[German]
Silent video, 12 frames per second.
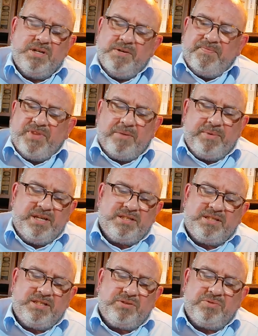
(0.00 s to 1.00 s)
Dabei ist
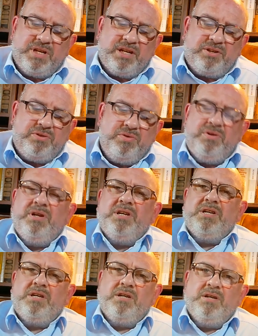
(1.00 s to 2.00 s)
es so
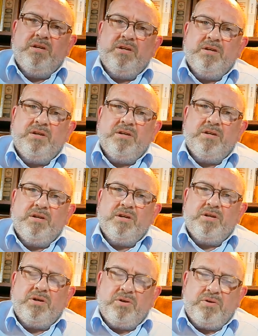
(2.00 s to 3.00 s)
natürlich,
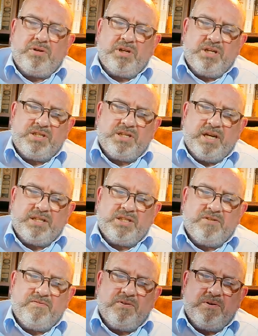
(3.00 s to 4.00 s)
glücklich sein
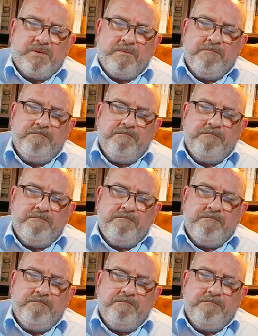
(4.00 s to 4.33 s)
zu wollen.